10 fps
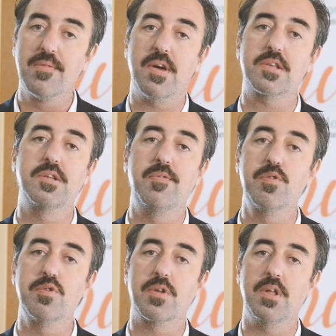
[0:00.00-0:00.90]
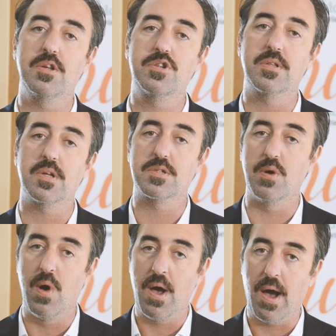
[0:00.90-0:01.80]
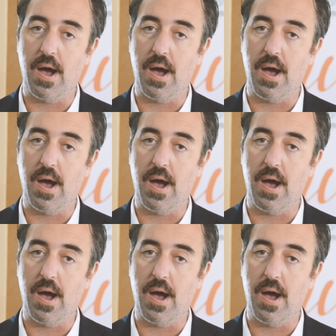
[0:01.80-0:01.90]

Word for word: verso il futuro delle città slow.